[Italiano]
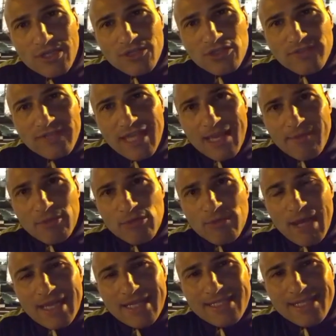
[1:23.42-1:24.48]
Ci vediamo
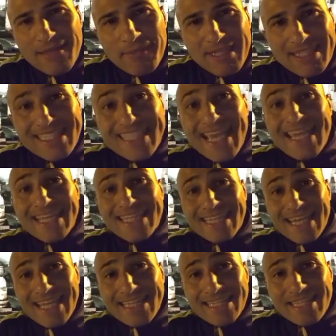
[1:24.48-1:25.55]
domani sempre
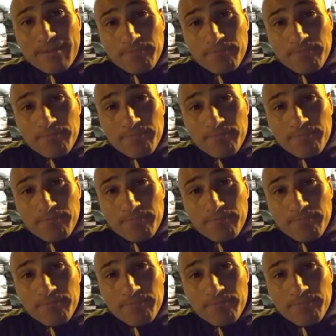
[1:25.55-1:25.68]
6.30